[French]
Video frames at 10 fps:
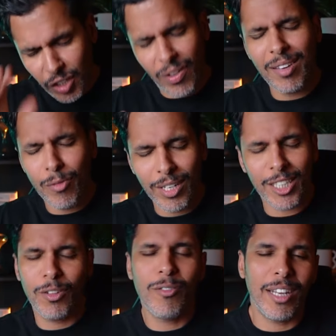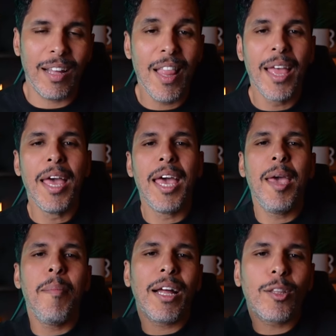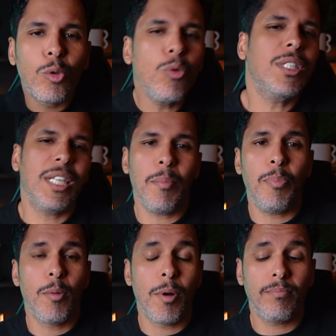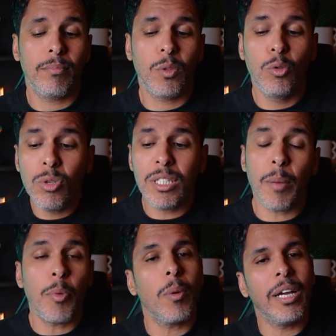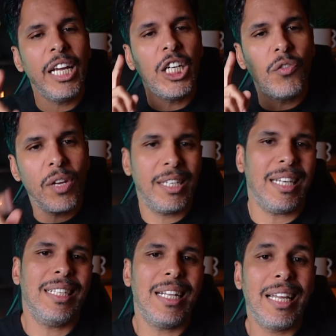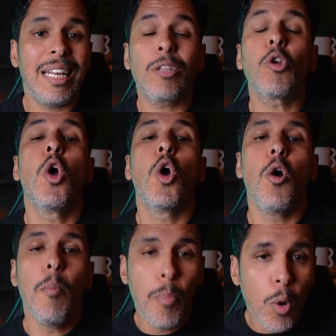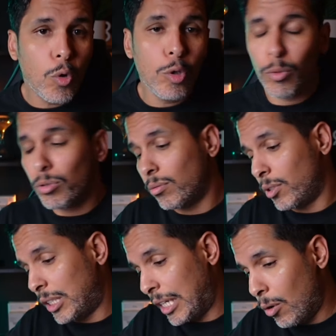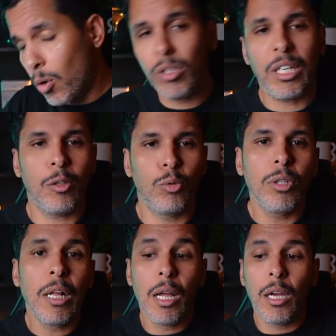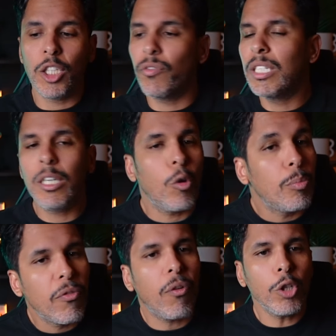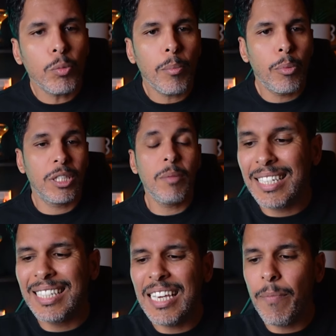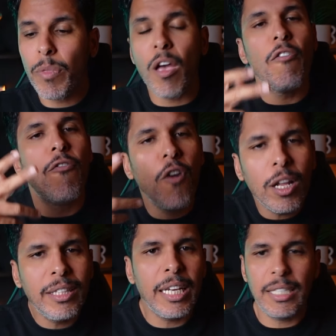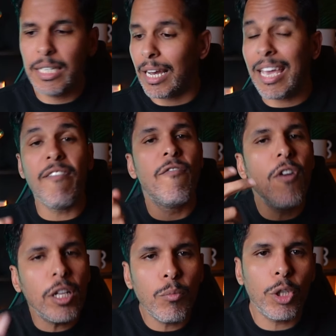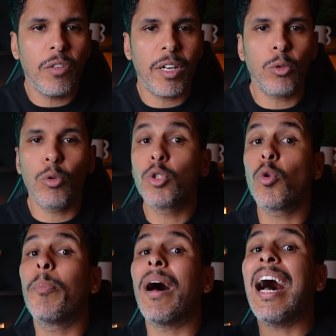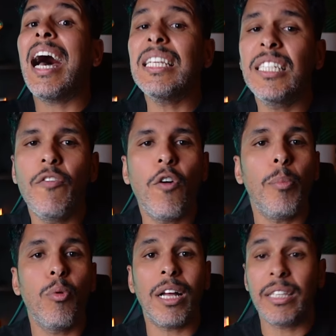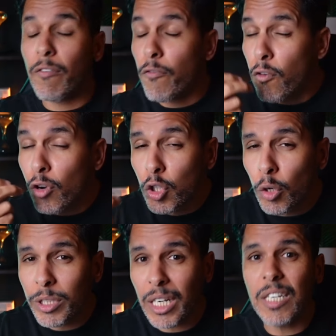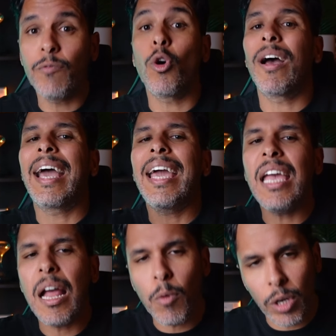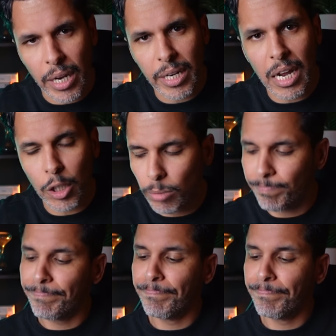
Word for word: Je vais y venir, je vais y venir. Eh bien, tout simplement tout simplement. Et je vais casser le délire de beaucoup de monde, j'ai aucun doute. Je vais le dire le plus franchement possible. Si votre désir et votre motivation ne sont pas assez forts pour atteindre vos objectifs de réellement gagner de l'argent,